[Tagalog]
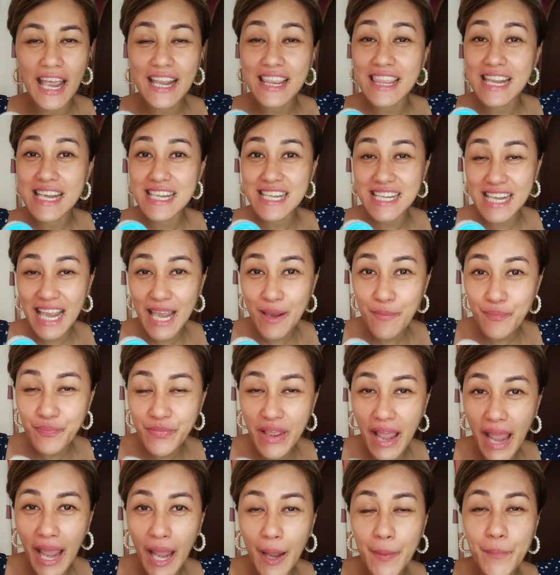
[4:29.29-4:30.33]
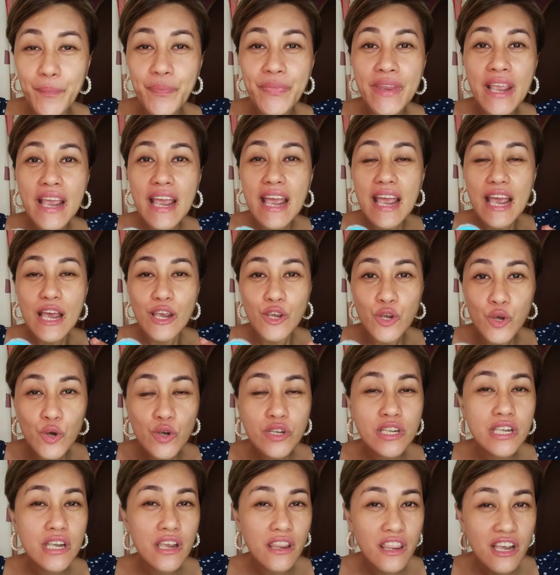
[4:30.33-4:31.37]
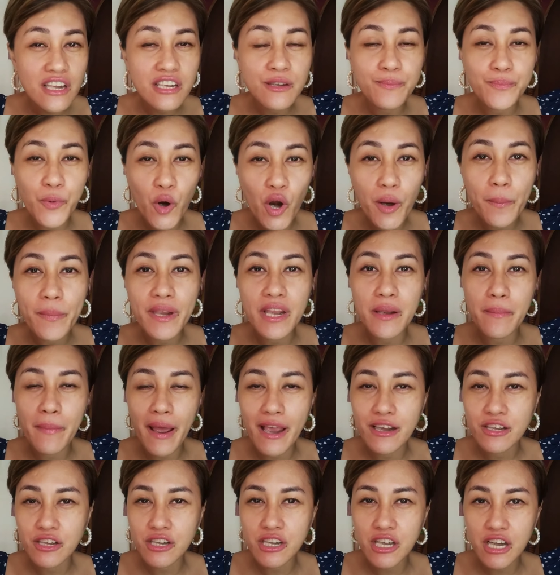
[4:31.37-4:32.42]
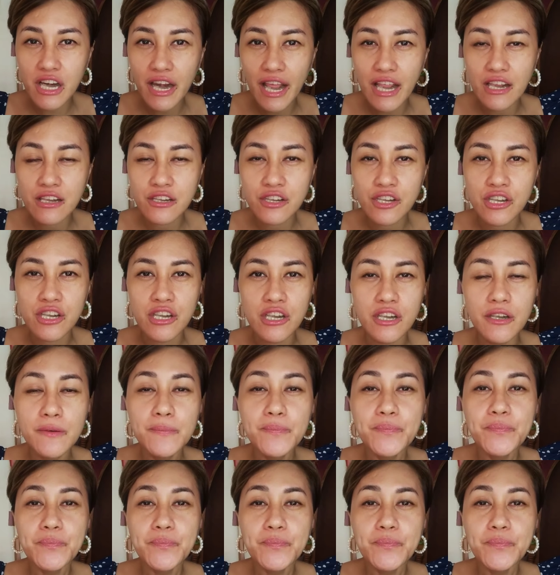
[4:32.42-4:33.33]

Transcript: At the same time, using this pore minimizer cleanser,